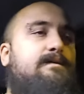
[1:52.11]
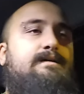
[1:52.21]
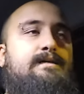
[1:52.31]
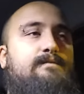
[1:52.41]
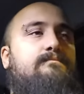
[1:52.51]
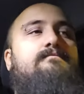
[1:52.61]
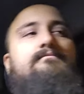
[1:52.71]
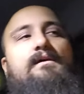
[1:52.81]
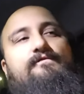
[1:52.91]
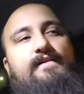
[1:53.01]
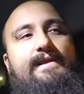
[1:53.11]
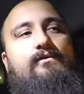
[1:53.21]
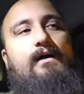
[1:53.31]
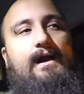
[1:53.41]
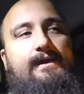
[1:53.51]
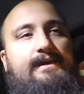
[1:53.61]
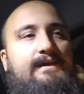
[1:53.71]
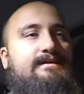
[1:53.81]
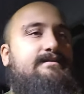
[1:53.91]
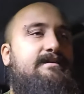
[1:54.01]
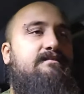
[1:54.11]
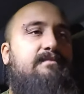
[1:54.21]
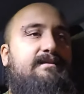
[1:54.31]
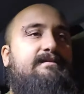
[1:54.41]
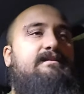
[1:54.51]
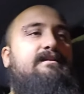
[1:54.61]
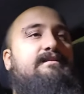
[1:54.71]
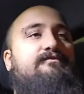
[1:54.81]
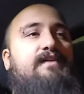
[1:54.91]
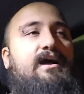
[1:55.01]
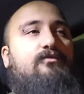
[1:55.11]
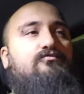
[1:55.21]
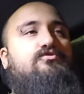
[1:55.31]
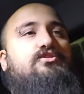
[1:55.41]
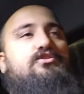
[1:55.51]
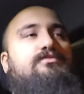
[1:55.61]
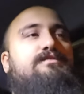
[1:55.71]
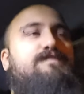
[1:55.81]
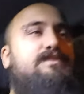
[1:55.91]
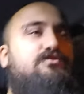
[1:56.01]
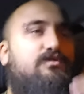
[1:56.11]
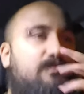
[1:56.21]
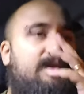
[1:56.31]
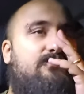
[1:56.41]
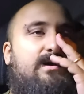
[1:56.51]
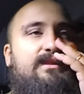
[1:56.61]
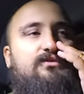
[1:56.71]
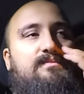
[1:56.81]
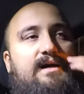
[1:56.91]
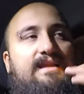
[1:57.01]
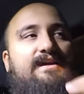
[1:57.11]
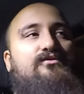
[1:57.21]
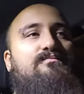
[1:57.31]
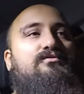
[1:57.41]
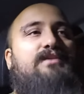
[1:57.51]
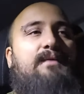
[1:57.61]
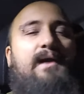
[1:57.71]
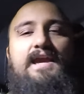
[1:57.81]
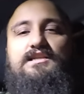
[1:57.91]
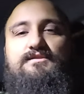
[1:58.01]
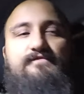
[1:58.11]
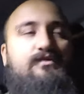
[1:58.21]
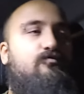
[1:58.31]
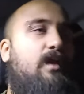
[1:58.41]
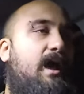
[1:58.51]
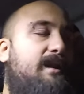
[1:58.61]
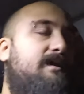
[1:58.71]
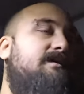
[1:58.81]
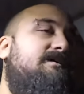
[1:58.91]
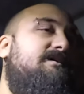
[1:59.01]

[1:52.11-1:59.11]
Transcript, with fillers: Eh, è vero anche che se gli metti eh, di fianco un signor difensore Wayu è normale che non potrai mai sfigurare